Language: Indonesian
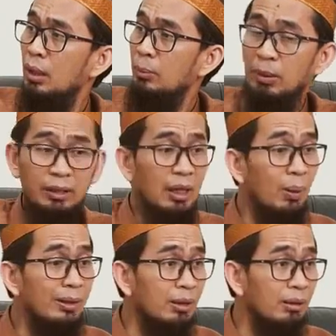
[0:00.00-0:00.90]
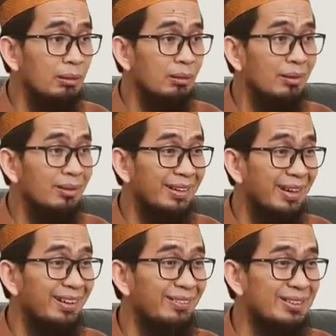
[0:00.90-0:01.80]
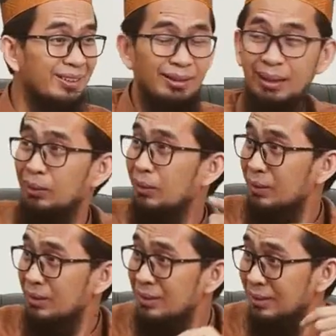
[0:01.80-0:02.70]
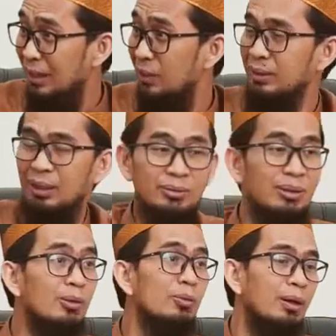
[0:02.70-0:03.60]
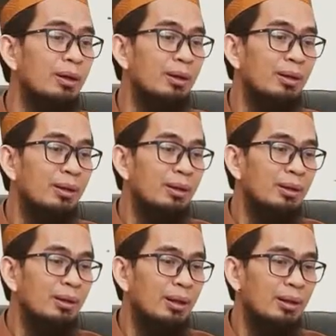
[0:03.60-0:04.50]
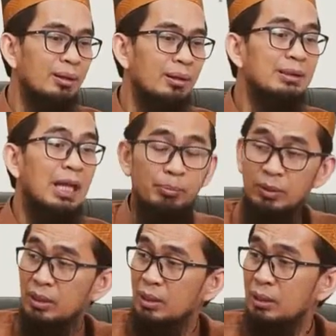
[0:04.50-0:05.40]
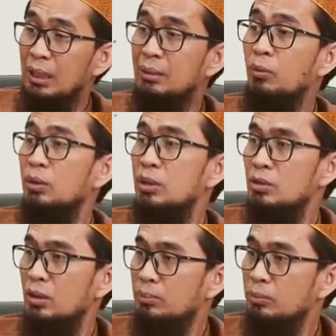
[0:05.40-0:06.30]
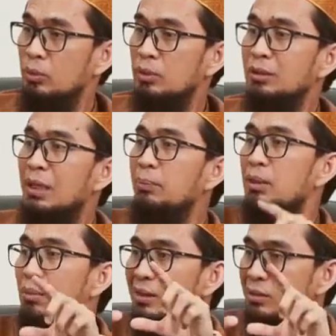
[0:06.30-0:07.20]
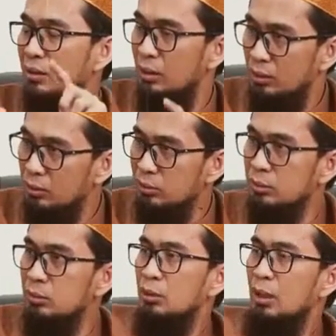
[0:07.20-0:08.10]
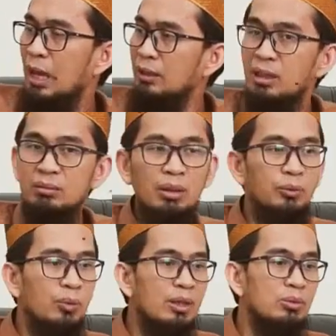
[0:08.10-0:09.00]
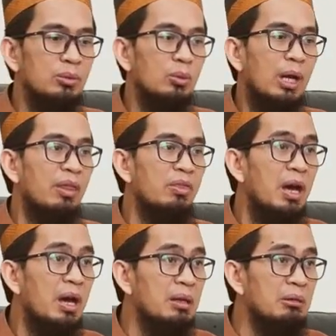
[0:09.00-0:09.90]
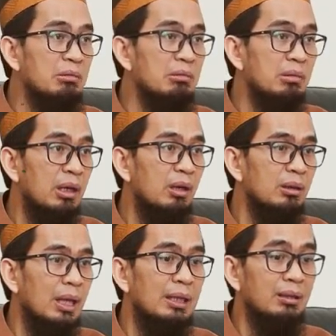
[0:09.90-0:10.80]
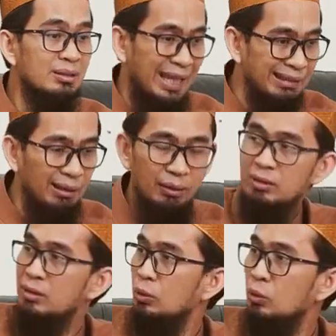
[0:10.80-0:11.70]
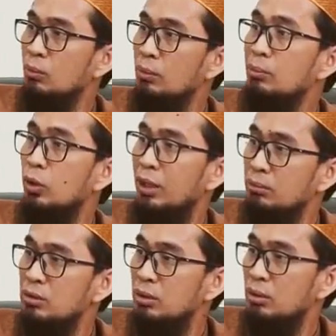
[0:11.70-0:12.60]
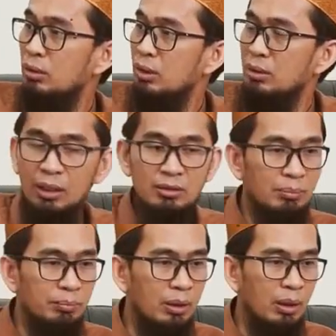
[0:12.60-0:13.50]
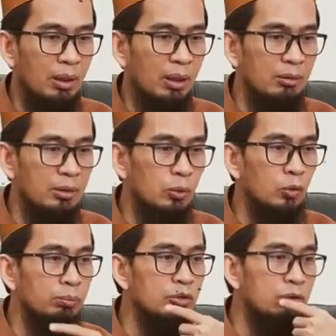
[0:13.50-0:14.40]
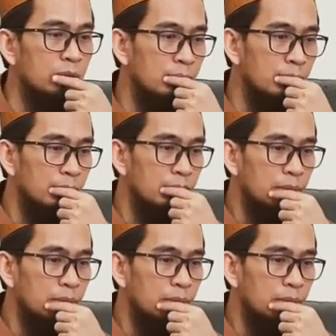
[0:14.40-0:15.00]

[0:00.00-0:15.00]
Ya apalagi khawatir, ya misalnya kalau ke masjid saya khawatir, ya sudah di rumah. Ya tapi dalam kondisi ini pun tetap di masjid itu ada yang bertugas untuk adzan, ya, dan yang standar di situ untuk memakmurkan masjidnya. Jadi jangan sampai ada kalimat nutup masjid.